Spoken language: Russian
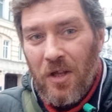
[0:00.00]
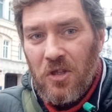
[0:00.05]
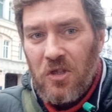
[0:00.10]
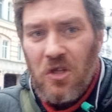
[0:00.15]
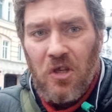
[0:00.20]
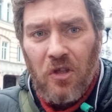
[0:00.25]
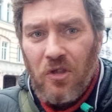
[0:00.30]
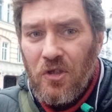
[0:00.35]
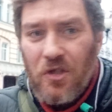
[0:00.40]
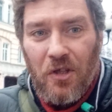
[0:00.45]

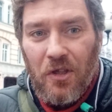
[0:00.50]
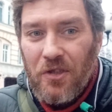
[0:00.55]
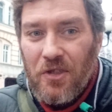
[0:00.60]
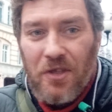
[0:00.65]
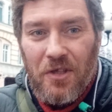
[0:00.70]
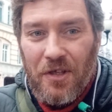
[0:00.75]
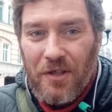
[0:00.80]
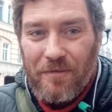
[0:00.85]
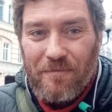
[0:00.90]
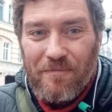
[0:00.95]
Нет, нет,
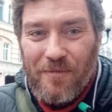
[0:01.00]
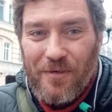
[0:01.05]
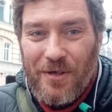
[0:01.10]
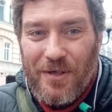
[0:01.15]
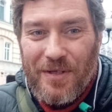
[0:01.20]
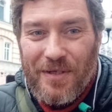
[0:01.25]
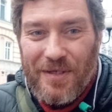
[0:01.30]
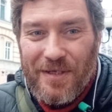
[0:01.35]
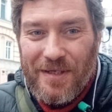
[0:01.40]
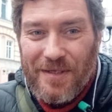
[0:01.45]
нет,
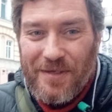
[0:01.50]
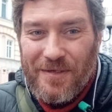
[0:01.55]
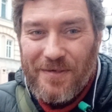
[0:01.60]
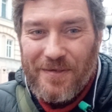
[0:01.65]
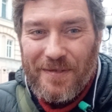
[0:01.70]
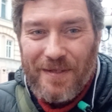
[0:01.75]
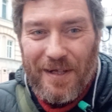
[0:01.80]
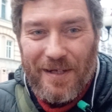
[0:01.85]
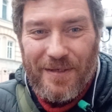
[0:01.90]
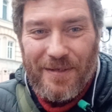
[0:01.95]
мой сын
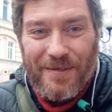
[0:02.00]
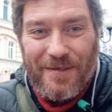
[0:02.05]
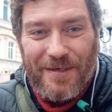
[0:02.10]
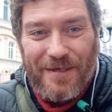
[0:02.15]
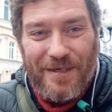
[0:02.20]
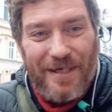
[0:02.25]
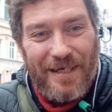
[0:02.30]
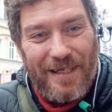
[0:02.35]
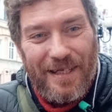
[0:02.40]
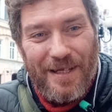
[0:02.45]
сюда
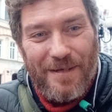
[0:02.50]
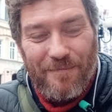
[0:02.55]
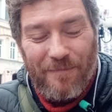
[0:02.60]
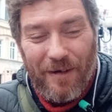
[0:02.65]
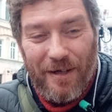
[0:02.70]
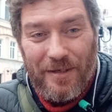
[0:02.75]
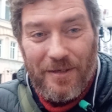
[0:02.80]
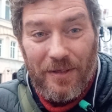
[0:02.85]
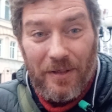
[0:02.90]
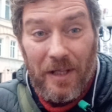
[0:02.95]
служить не
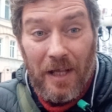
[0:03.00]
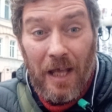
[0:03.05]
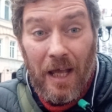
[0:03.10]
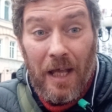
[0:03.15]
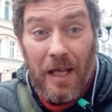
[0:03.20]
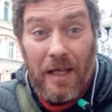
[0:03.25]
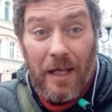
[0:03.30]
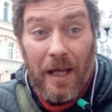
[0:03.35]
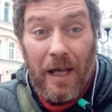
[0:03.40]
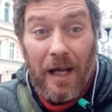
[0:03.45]
пойдет.
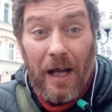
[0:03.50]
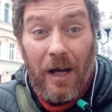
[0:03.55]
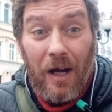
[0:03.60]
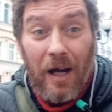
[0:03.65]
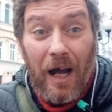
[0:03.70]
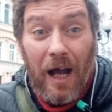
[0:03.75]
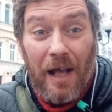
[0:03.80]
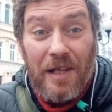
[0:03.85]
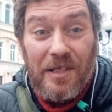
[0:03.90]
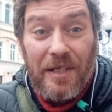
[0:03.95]
Э,
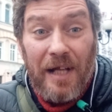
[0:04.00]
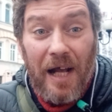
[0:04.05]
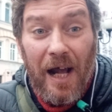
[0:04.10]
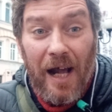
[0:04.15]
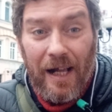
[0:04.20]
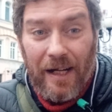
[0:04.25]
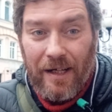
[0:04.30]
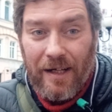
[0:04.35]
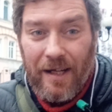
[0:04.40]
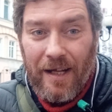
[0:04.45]

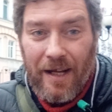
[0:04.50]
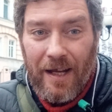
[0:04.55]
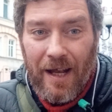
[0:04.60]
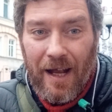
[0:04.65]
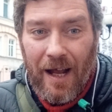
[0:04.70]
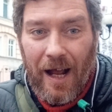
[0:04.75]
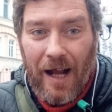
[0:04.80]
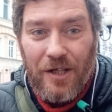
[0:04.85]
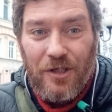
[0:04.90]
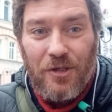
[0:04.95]
Оскар,
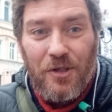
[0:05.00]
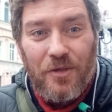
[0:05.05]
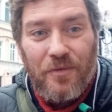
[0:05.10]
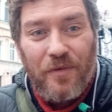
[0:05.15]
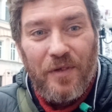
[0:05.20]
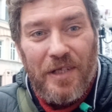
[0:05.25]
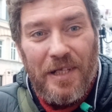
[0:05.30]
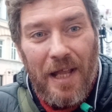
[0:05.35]
а что же вы